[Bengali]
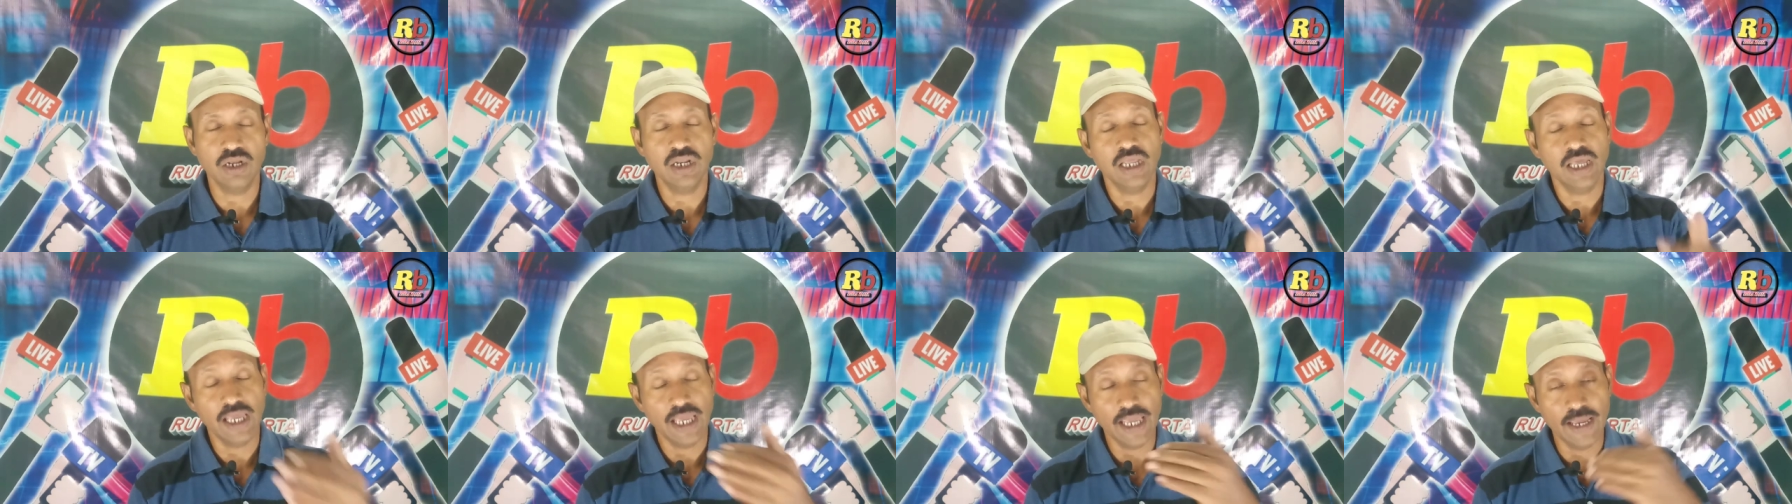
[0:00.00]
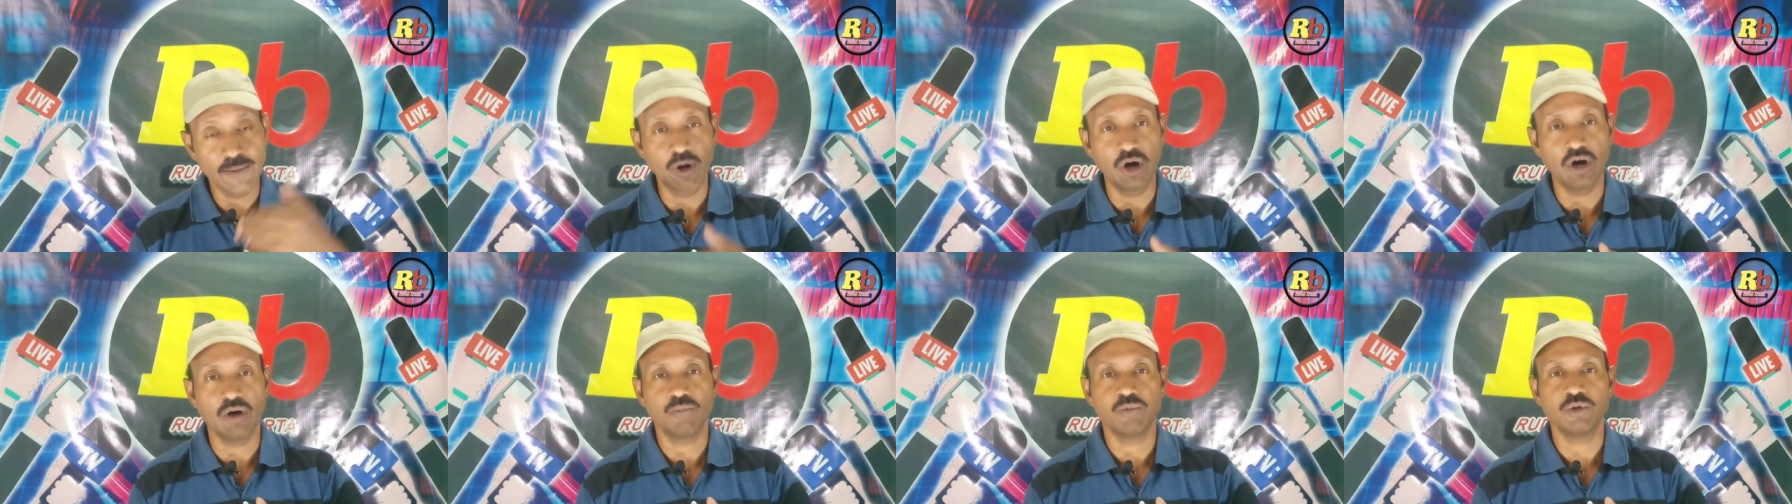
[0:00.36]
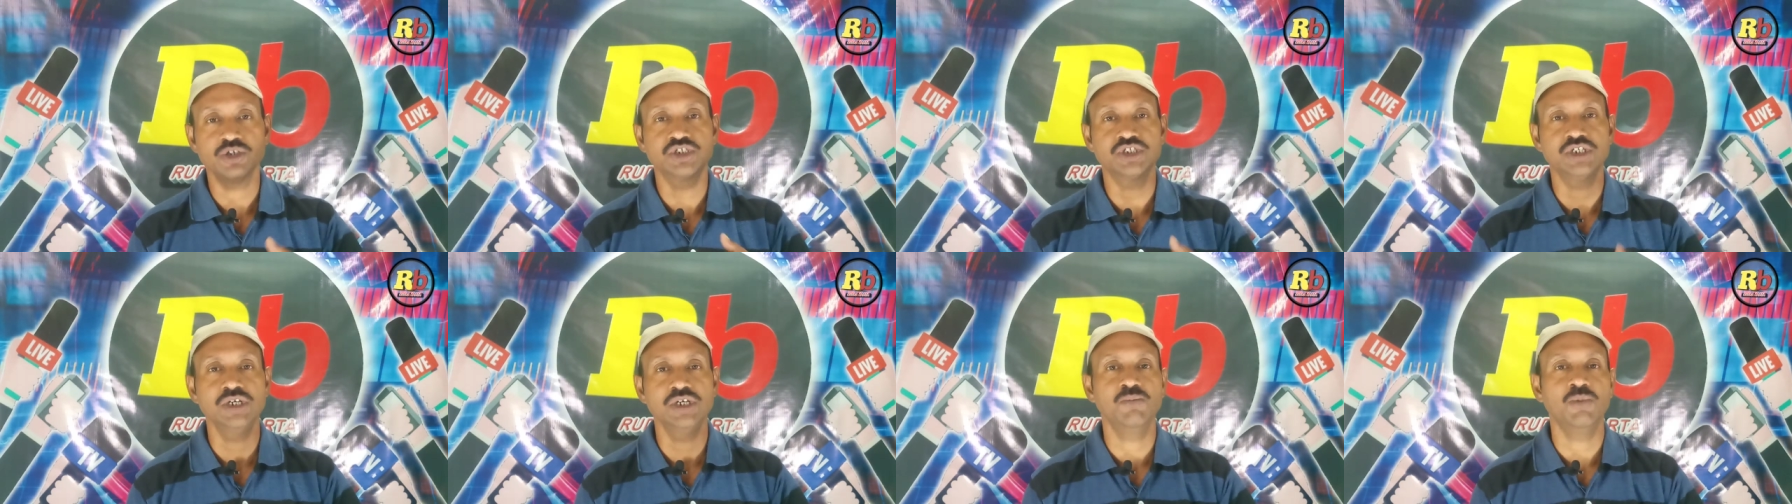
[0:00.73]
দল এবং
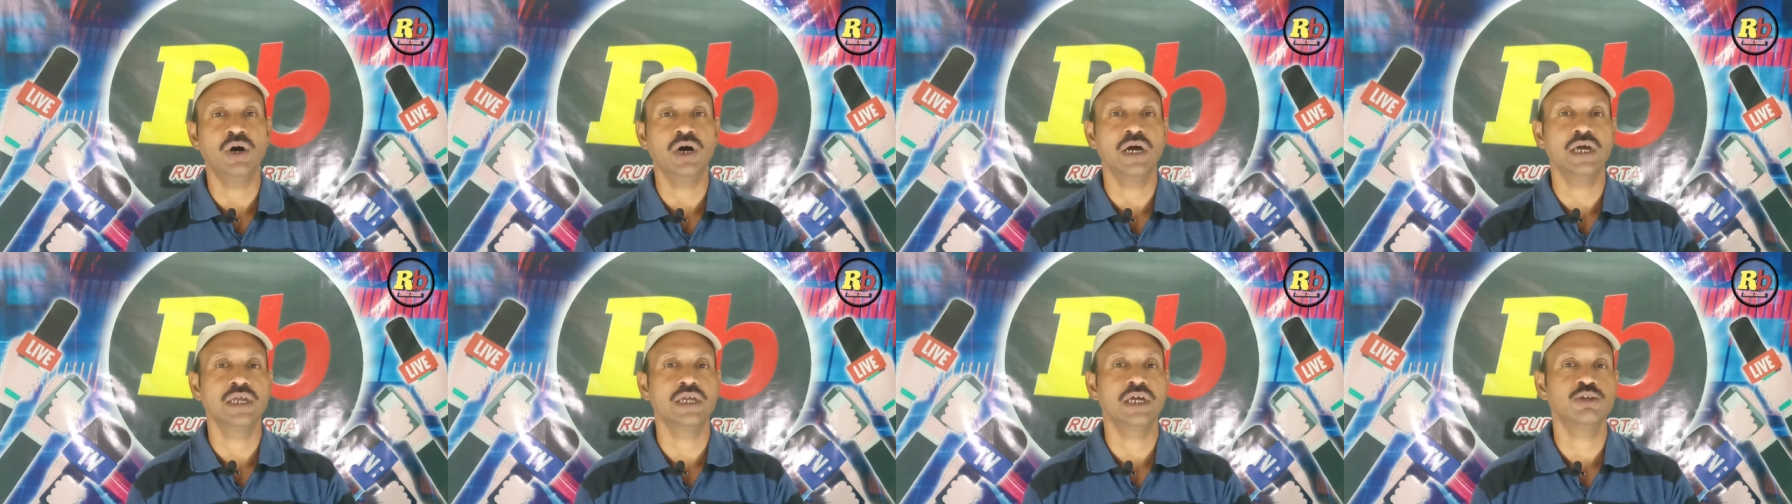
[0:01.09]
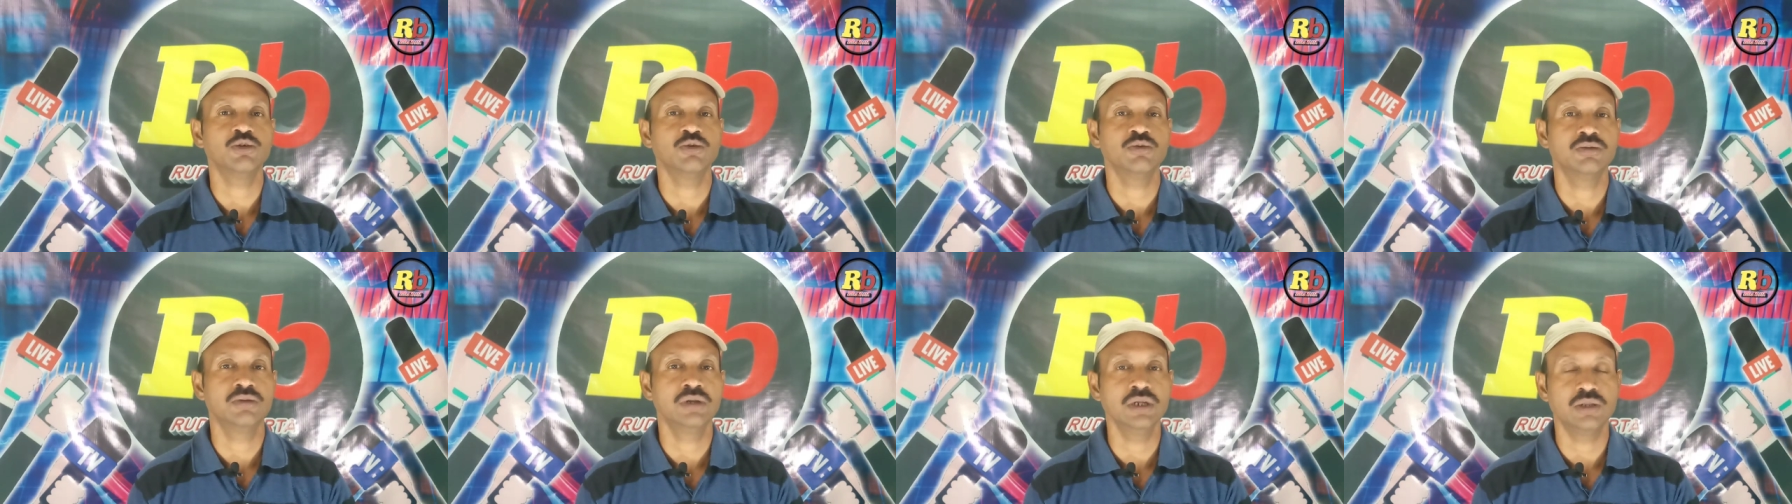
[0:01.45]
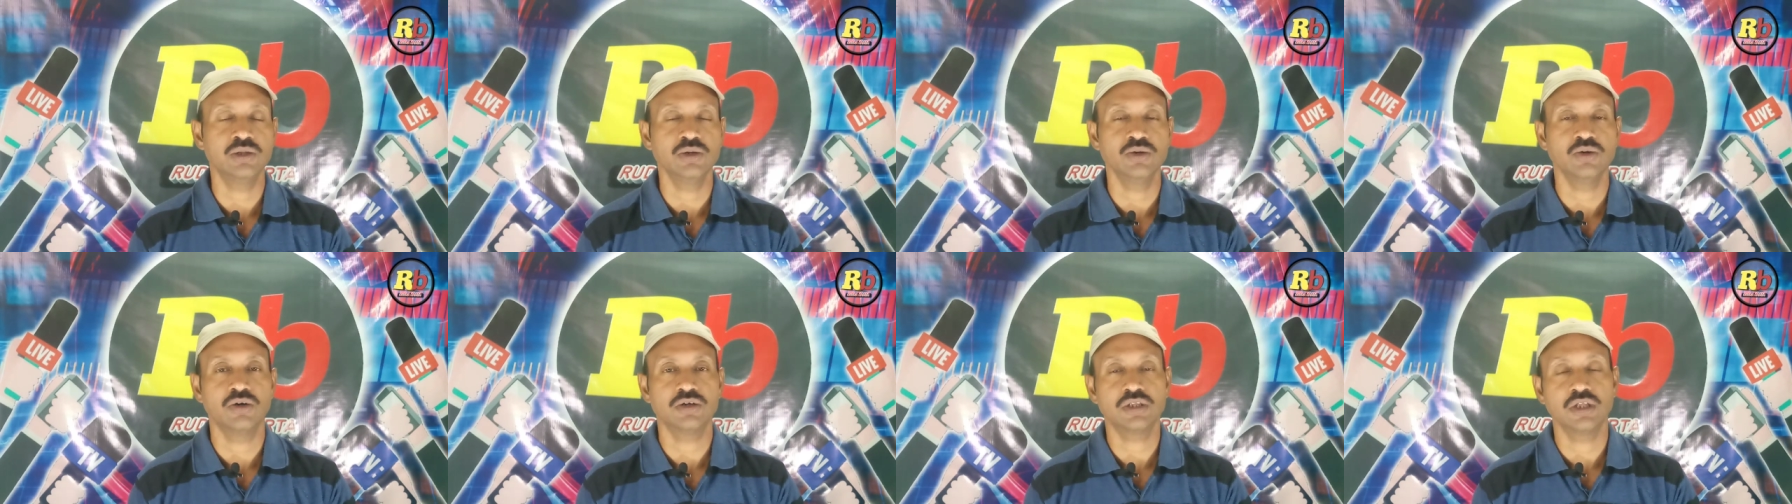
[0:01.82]
পশ্চিমবঙ্গে যেহেতু
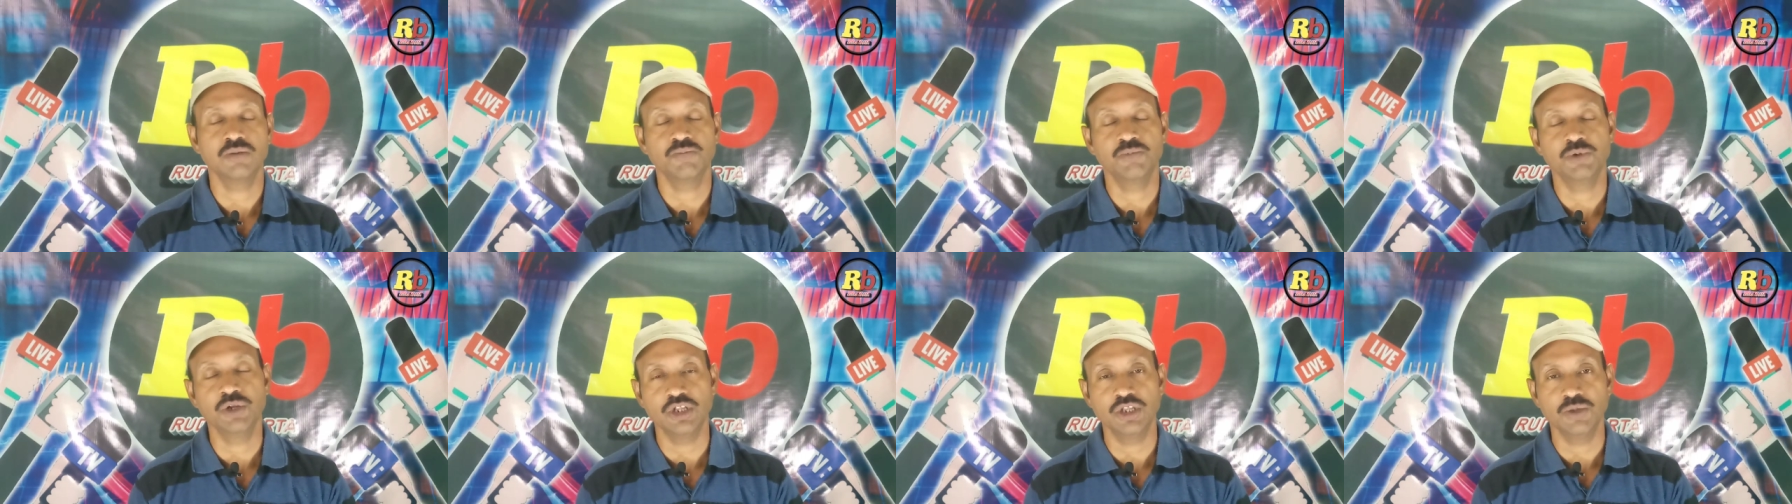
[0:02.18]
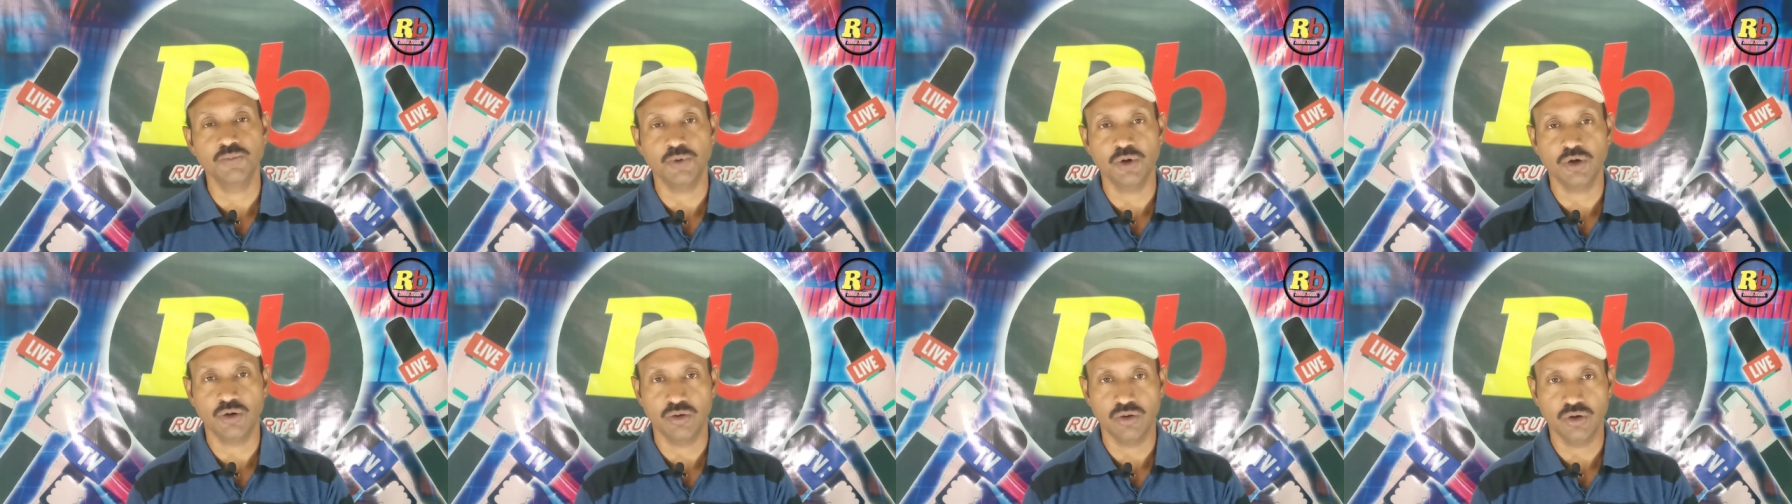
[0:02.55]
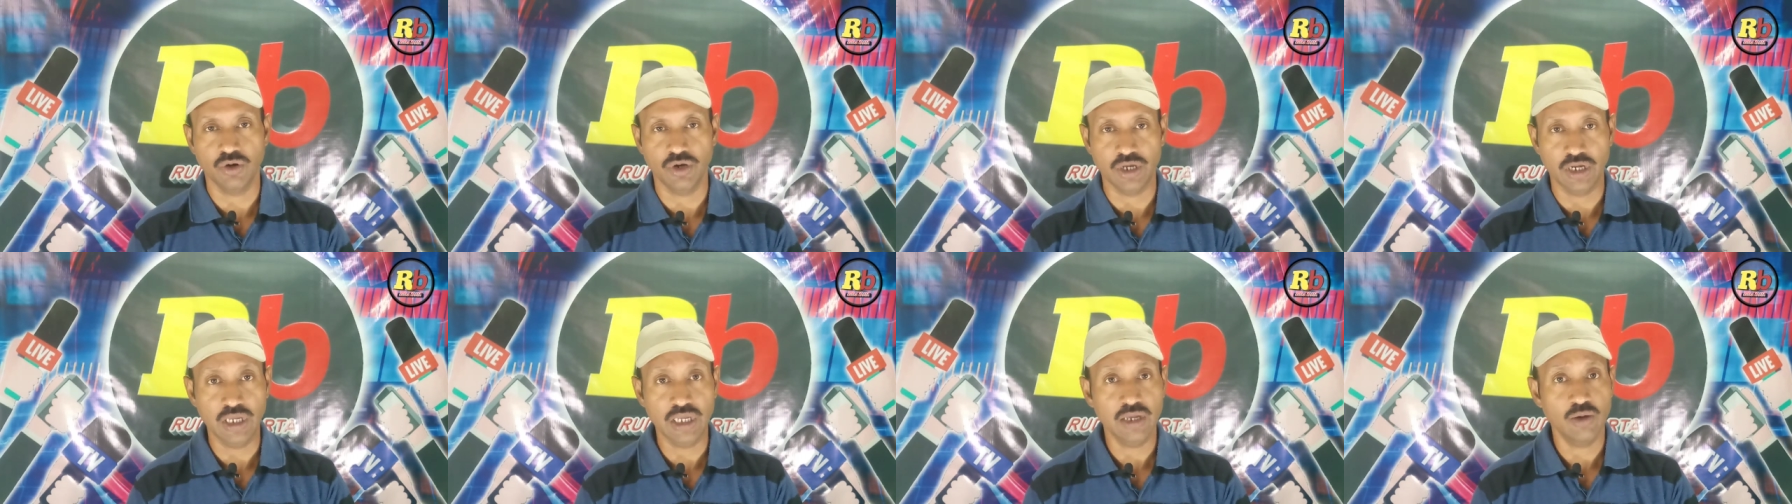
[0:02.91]
দ্বিতীয় অর্থাৎ বিরোধী পক্ষ
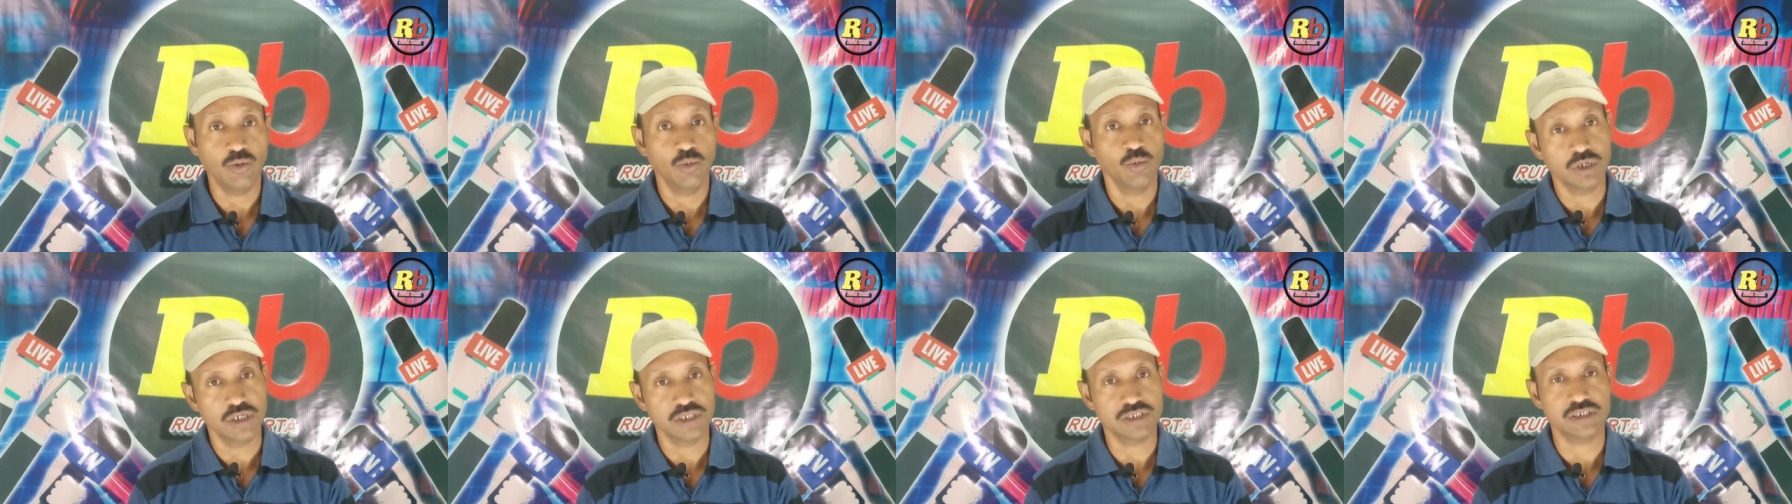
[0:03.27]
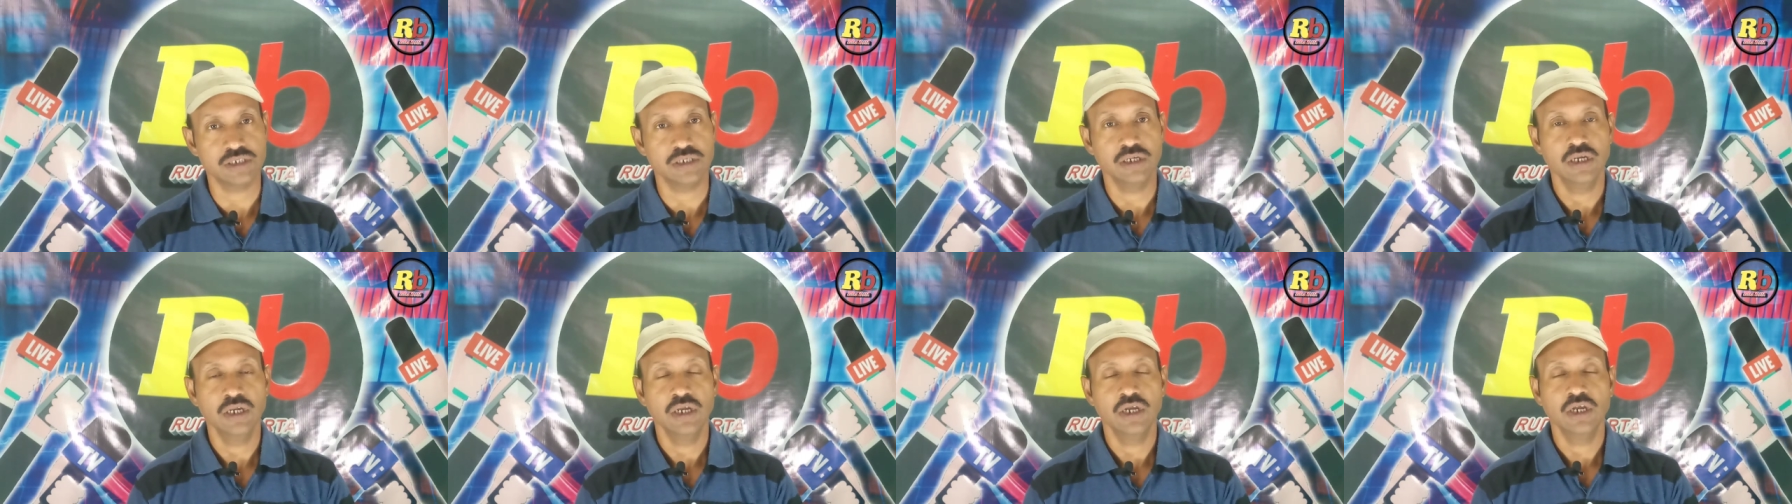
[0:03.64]
হয়ে উঠেছে